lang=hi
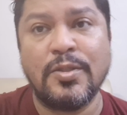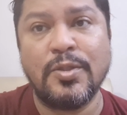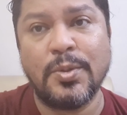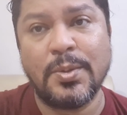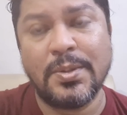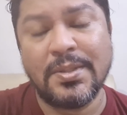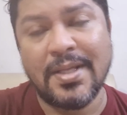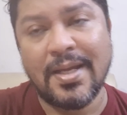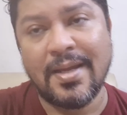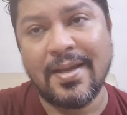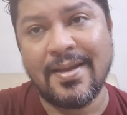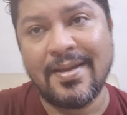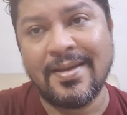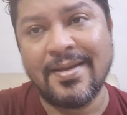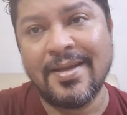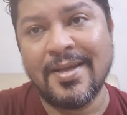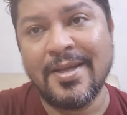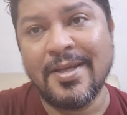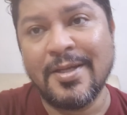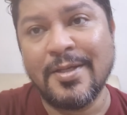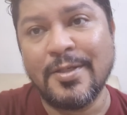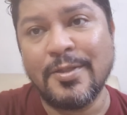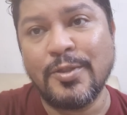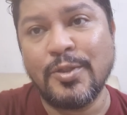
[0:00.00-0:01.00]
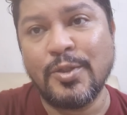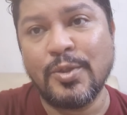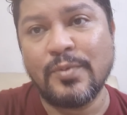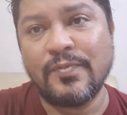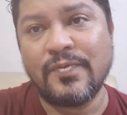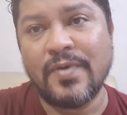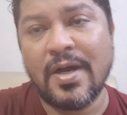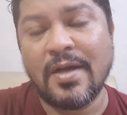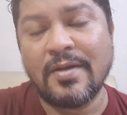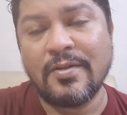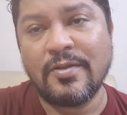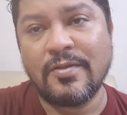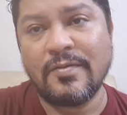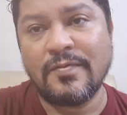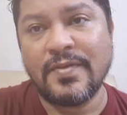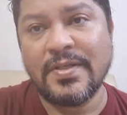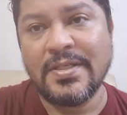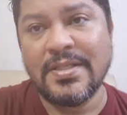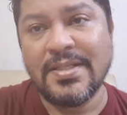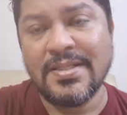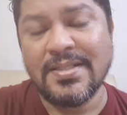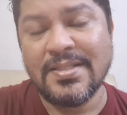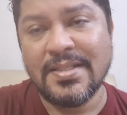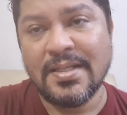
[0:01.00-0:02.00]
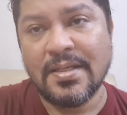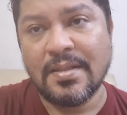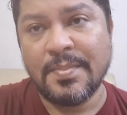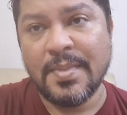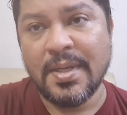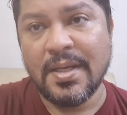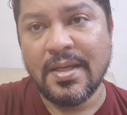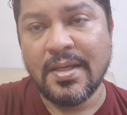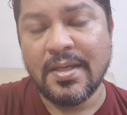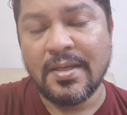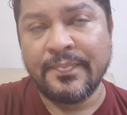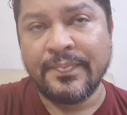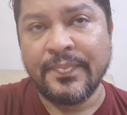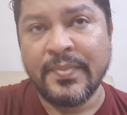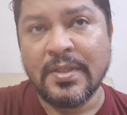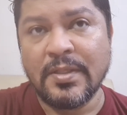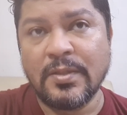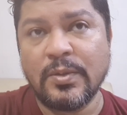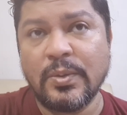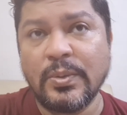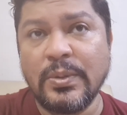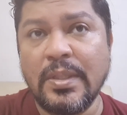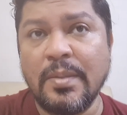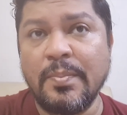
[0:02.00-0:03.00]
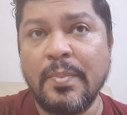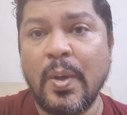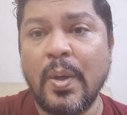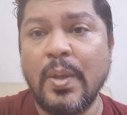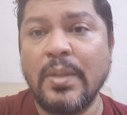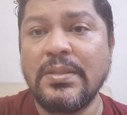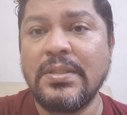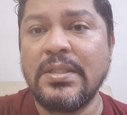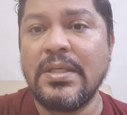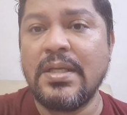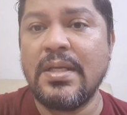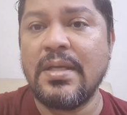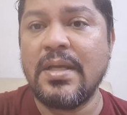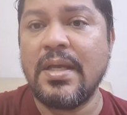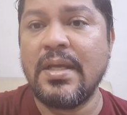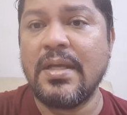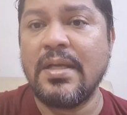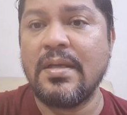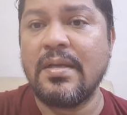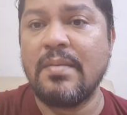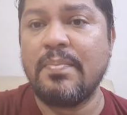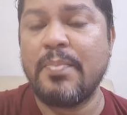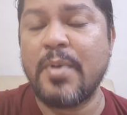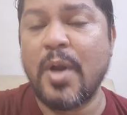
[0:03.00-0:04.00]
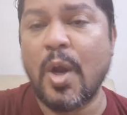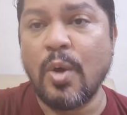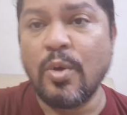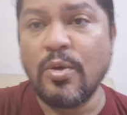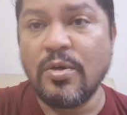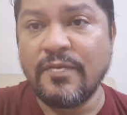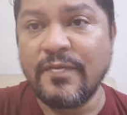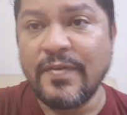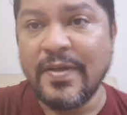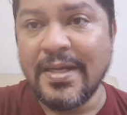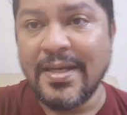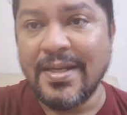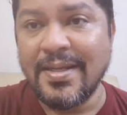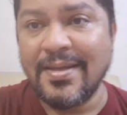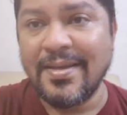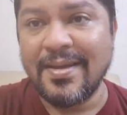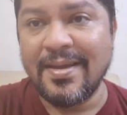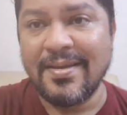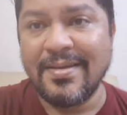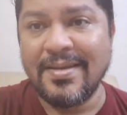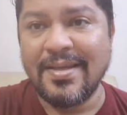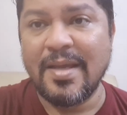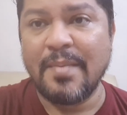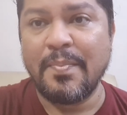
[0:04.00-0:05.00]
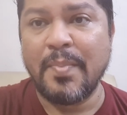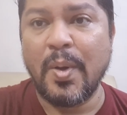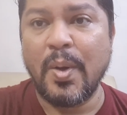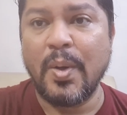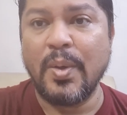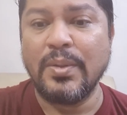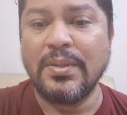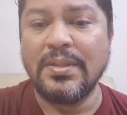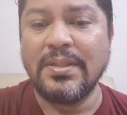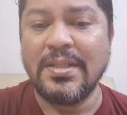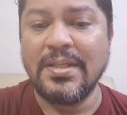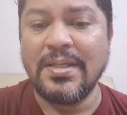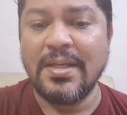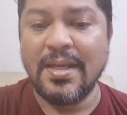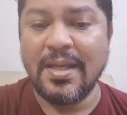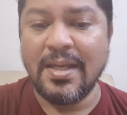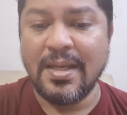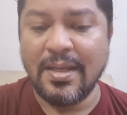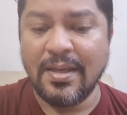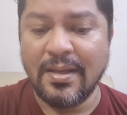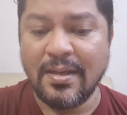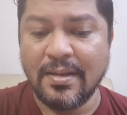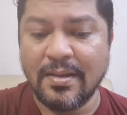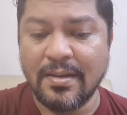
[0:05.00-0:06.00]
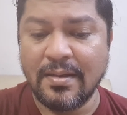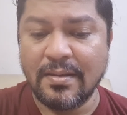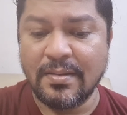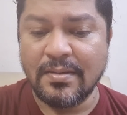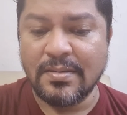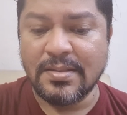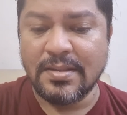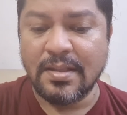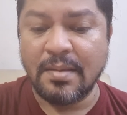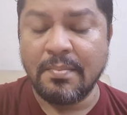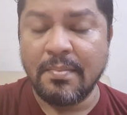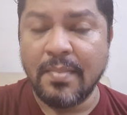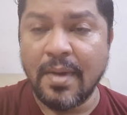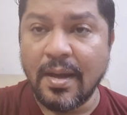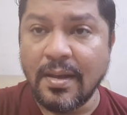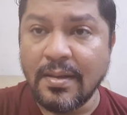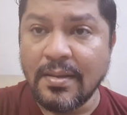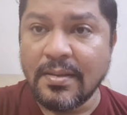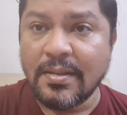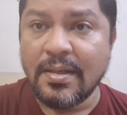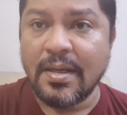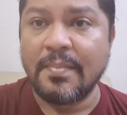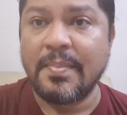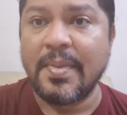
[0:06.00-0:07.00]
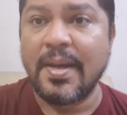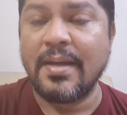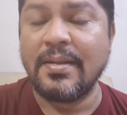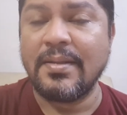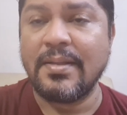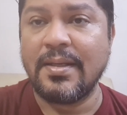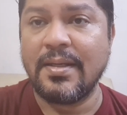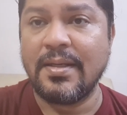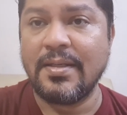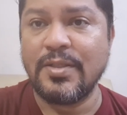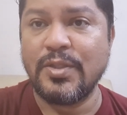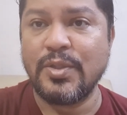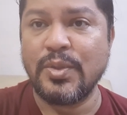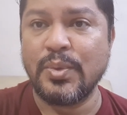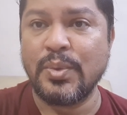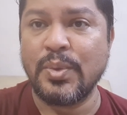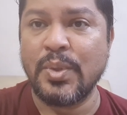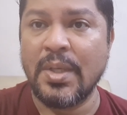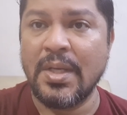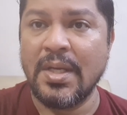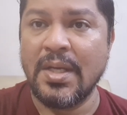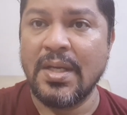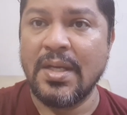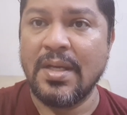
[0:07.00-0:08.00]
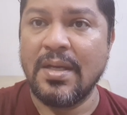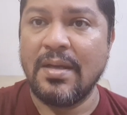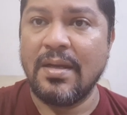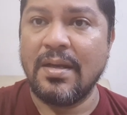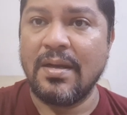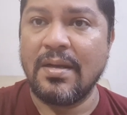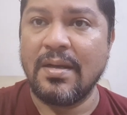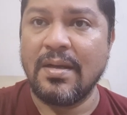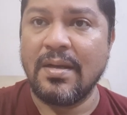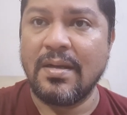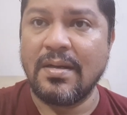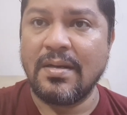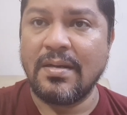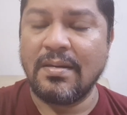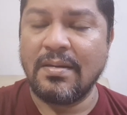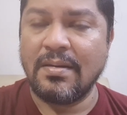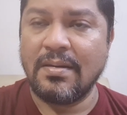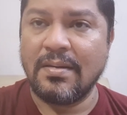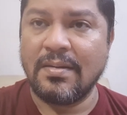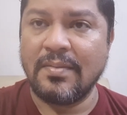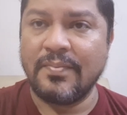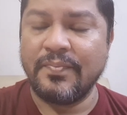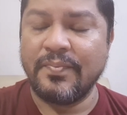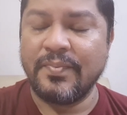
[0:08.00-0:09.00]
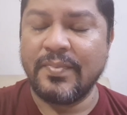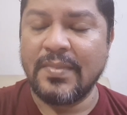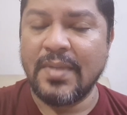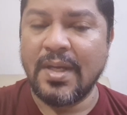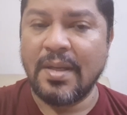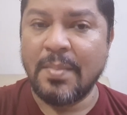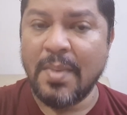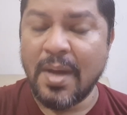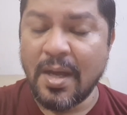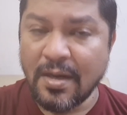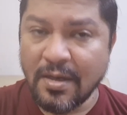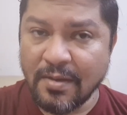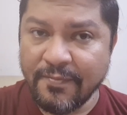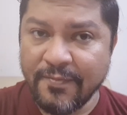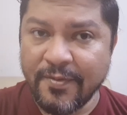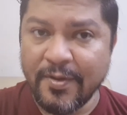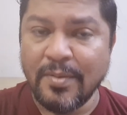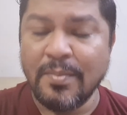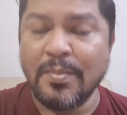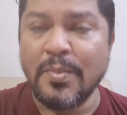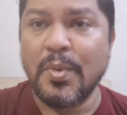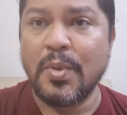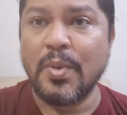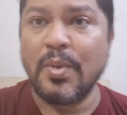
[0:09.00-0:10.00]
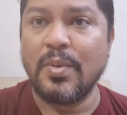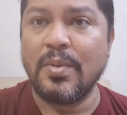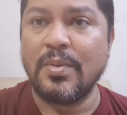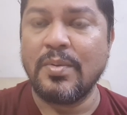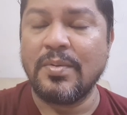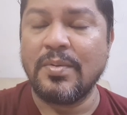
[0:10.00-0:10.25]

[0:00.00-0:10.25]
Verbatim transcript: जुड़ता है जो फादर ऑफ इंडियन सिनेमा है तो ये बहुत ही एक प्राउड फीलिंग है ये बहुत ही एक सम्मान का बात है जो अगर हमारे फिल्म को